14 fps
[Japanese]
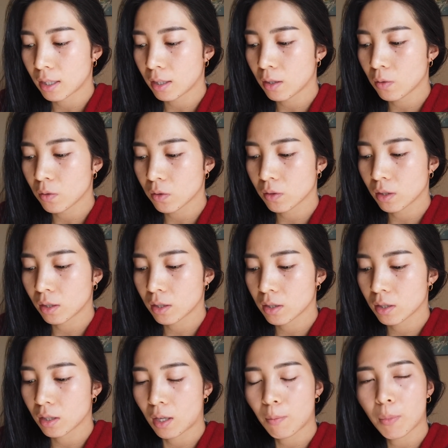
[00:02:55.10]
最近はそんな
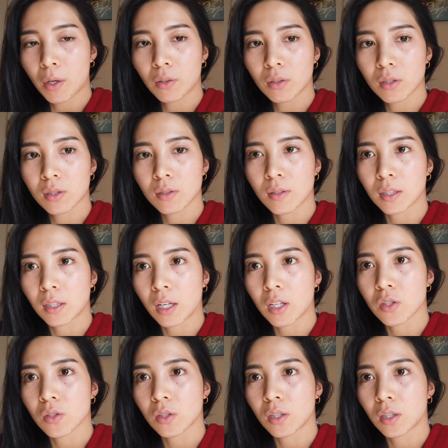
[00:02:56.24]
感じでタンパク質は
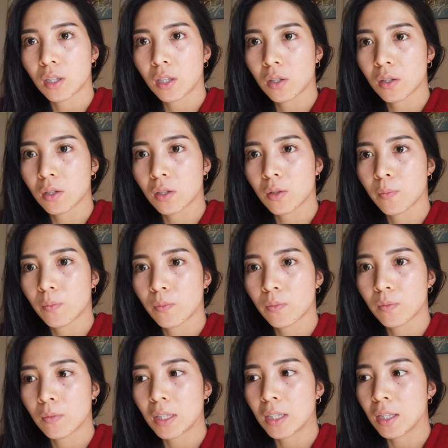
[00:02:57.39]
体重かける、
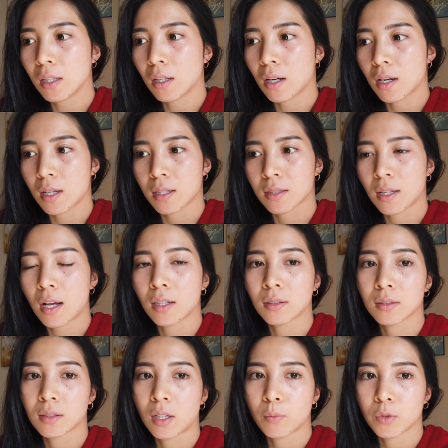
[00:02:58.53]
まあ、2から
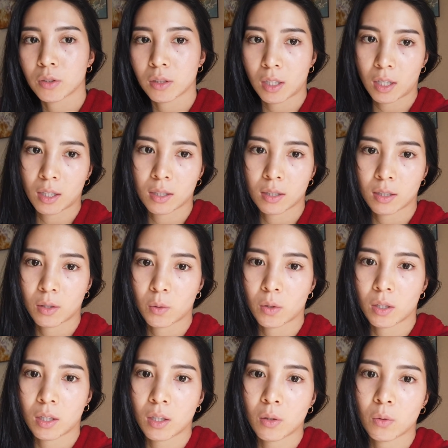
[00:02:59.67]
3g ぐらいな
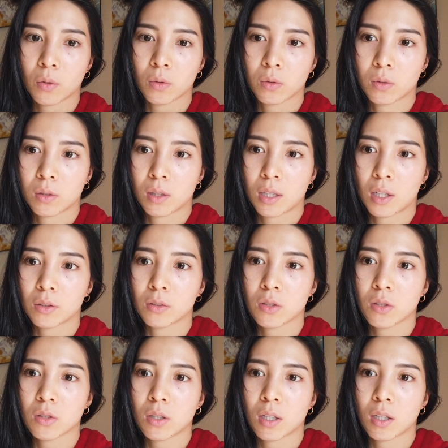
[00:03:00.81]
ので結構とって
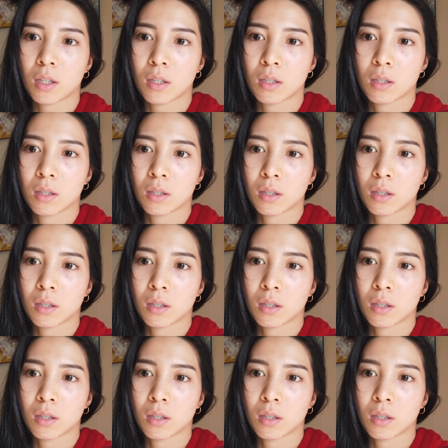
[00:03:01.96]
110から